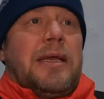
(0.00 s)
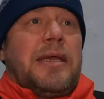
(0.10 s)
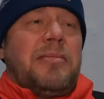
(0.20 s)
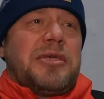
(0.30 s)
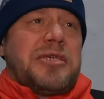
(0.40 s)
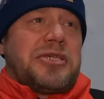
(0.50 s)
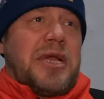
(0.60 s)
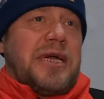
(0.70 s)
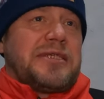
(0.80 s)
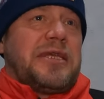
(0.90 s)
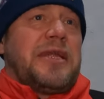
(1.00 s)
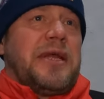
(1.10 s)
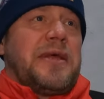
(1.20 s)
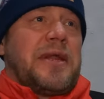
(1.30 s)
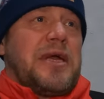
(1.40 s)
Ja myślę, że każdy
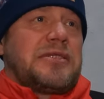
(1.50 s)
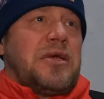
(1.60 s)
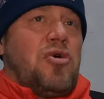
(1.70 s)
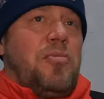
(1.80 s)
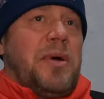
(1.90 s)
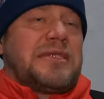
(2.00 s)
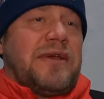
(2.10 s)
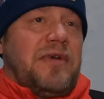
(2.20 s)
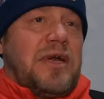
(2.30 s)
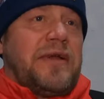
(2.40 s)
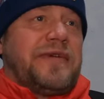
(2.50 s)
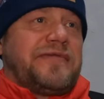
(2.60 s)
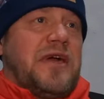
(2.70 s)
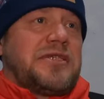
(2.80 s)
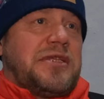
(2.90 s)
trener, każdy chłopak chce wygrywać
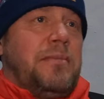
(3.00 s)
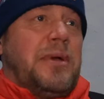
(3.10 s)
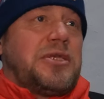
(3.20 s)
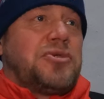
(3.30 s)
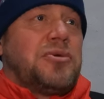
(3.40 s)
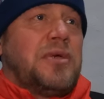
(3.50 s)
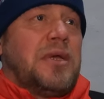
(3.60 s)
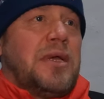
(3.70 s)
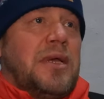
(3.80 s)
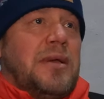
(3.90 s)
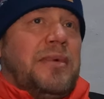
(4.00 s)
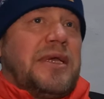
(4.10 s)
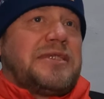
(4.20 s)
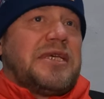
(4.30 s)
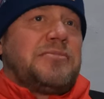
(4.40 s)
w każdym meczu. My
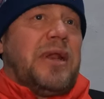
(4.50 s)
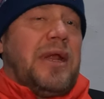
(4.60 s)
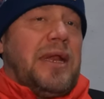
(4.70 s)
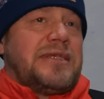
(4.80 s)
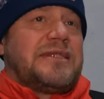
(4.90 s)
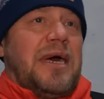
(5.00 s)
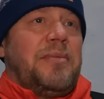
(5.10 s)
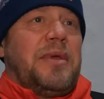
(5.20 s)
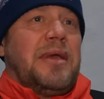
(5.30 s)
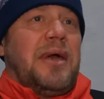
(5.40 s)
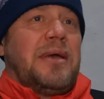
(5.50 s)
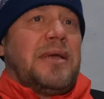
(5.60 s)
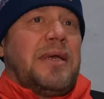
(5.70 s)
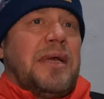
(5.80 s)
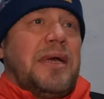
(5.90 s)
jesteśmy realistami,
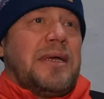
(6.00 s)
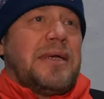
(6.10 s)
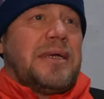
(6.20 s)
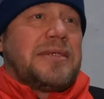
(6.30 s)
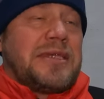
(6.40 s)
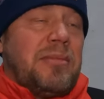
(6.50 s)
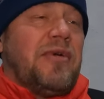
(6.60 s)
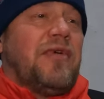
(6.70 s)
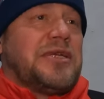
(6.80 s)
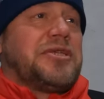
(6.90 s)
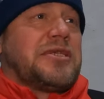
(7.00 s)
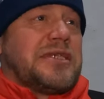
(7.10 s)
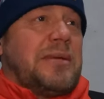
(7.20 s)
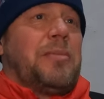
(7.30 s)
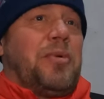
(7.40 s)
chcemy walczyć,
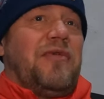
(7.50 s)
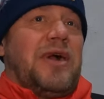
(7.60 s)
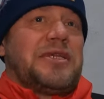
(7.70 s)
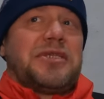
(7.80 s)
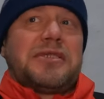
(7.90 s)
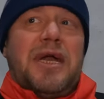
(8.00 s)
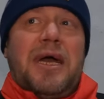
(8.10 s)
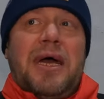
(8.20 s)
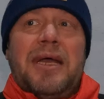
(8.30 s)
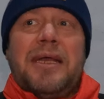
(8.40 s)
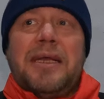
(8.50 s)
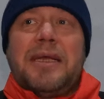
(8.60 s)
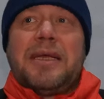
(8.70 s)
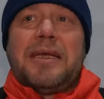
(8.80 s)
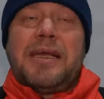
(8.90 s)
chcemy powalczyć, a
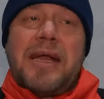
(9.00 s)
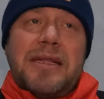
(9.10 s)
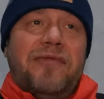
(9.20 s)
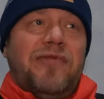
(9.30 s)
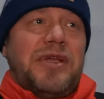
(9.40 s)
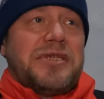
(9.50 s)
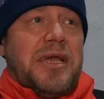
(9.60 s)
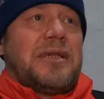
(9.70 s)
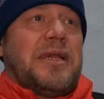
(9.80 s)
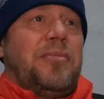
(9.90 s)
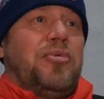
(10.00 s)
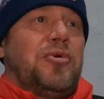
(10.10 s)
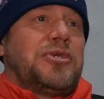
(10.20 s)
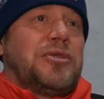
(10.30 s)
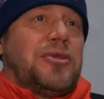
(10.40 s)
jak nam wyjdzie, jak nam
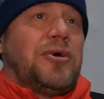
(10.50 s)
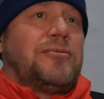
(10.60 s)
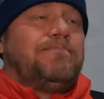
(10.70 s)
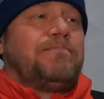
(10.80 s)
pójdzie, to